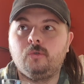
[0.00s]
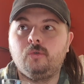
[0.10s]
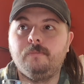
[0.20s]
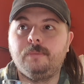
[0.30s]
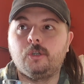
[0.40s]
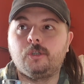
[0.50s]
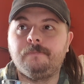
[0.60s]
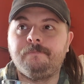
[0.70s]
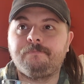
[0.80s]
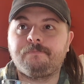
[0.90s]

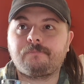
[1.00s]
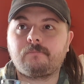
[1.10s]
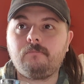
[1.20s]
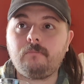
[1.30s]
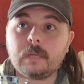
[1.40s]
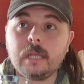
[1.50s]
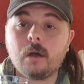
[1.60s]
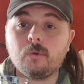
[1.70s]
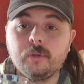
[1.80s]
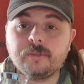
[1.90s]
typischen
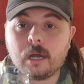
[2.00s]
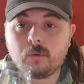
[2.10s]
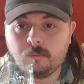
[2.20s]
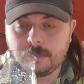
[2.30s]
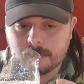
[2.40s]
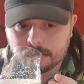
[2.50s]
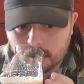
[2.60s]
ja, Röstaromen, die man so